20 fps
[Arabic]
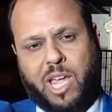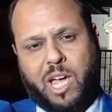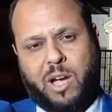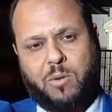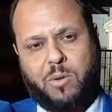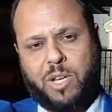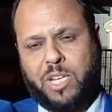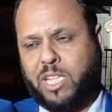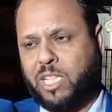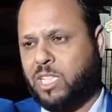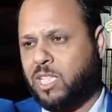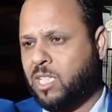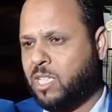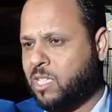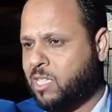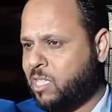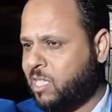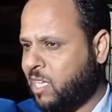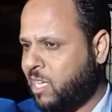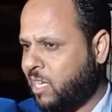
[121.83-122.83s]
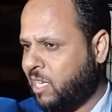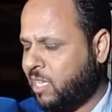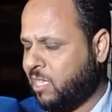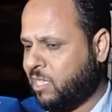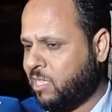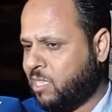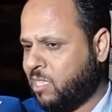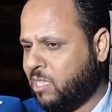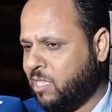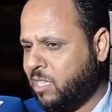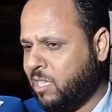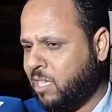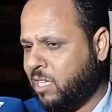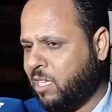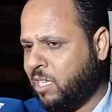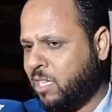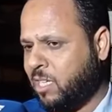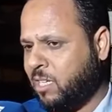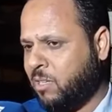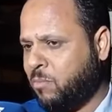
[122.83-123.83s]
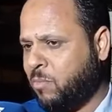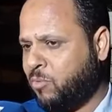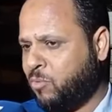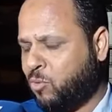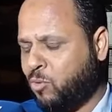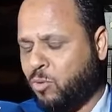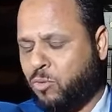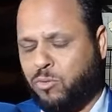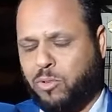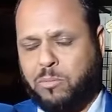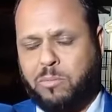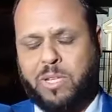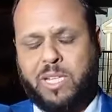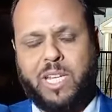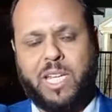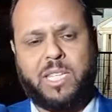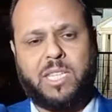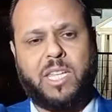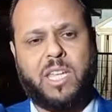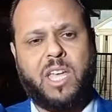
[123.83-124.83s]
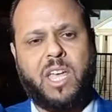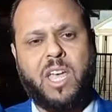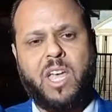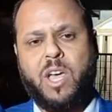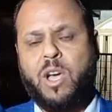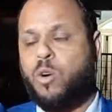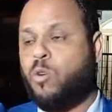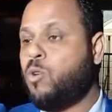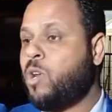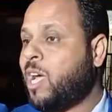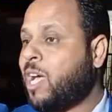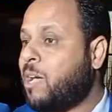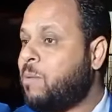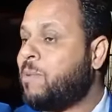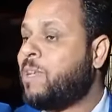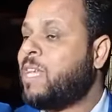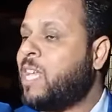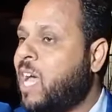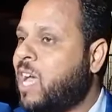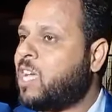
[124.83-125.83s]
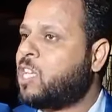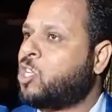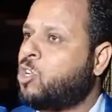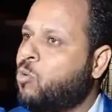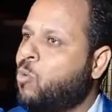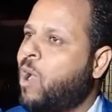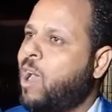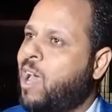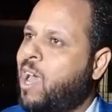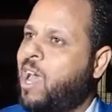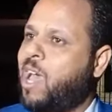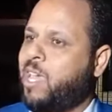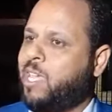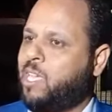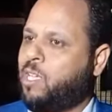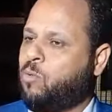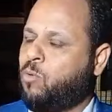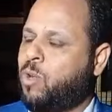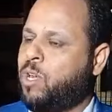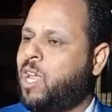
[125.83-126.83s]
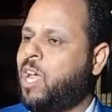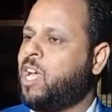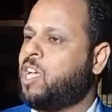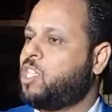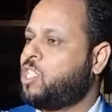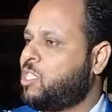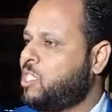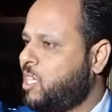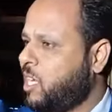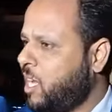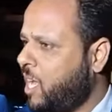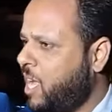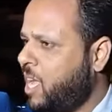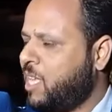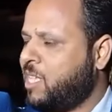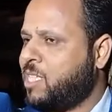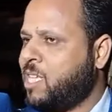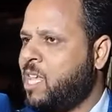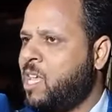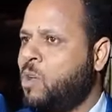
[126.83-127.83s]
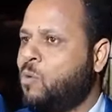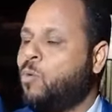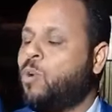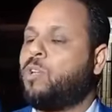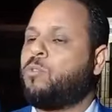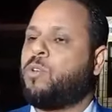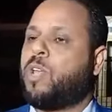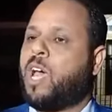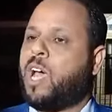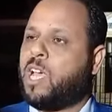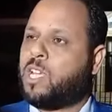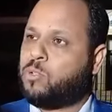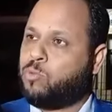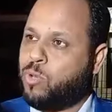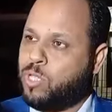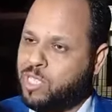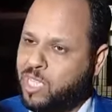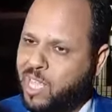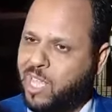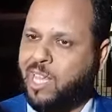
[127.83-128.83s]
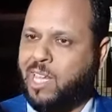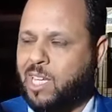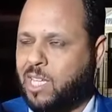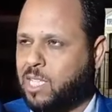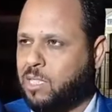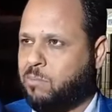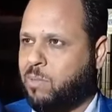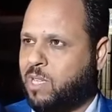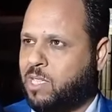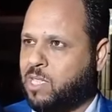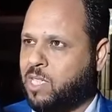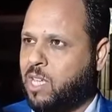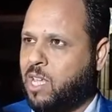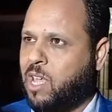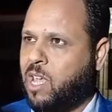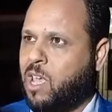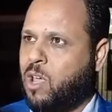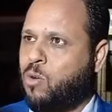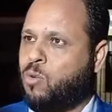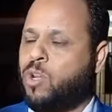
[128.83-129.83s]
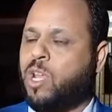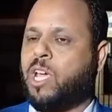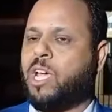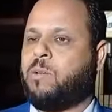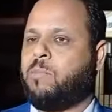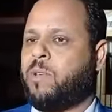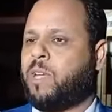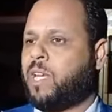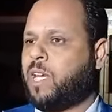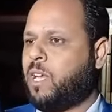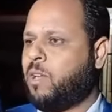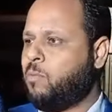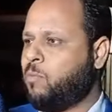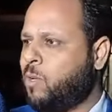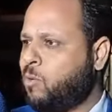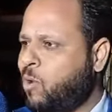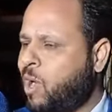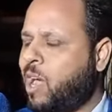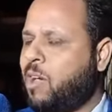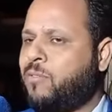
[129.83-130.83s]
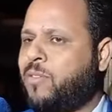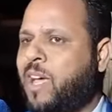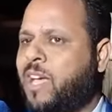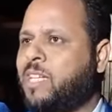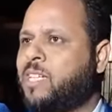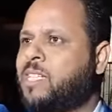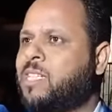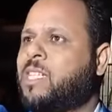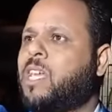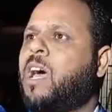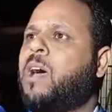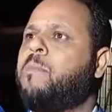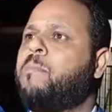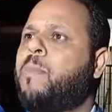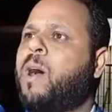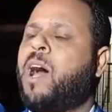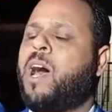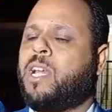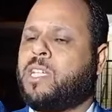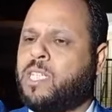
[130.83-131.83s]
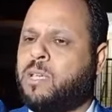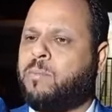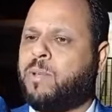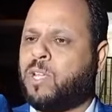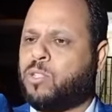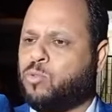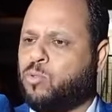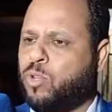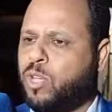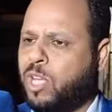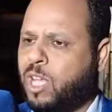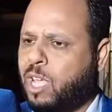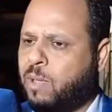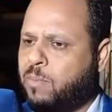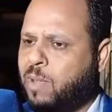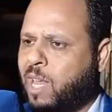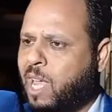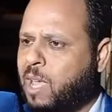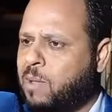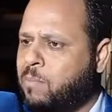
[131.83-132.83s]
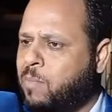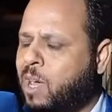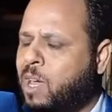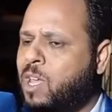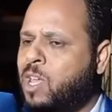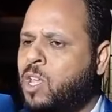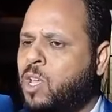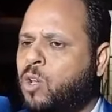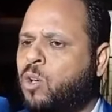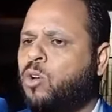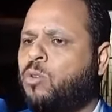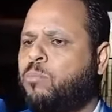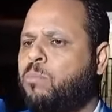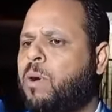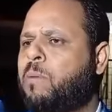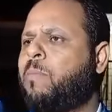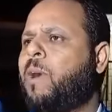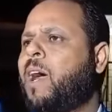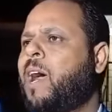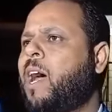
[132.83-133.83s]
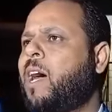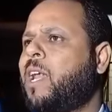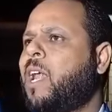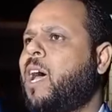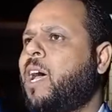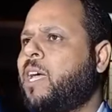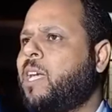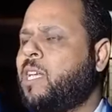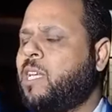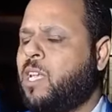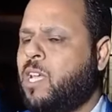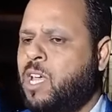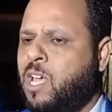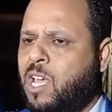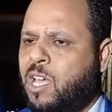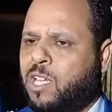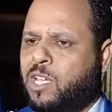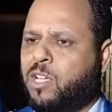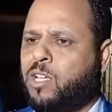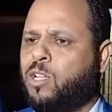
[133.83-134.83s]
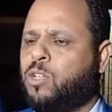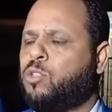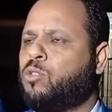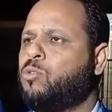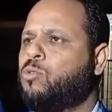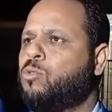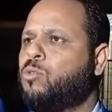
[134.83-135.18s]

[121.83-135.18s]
للقوانين السارية المفعول في البلاد هناك من ناقش الوقائع وناقش التصريحات ولو ناقش وسائل الإثبات هناك من رأى وقف حتى ما اعتبرته النيابة العامة وربما قرائن آه،